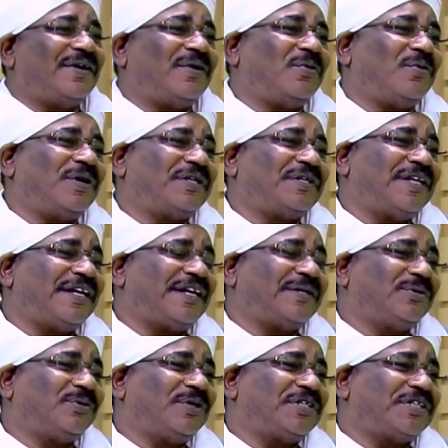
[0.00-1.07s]
وتلك
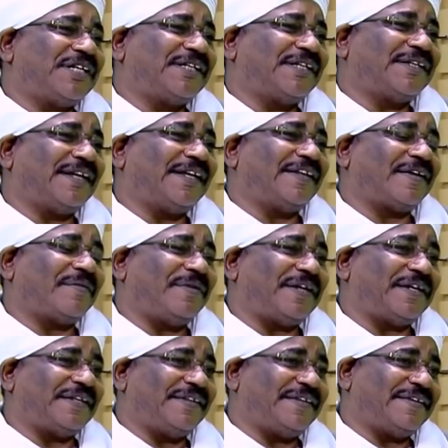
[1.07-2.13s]
الدول شهدت نهضه
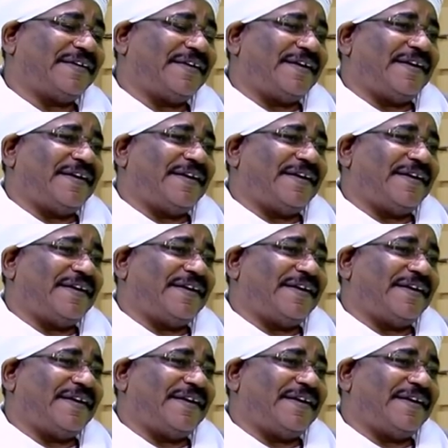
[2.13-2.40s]
كبيره جدا.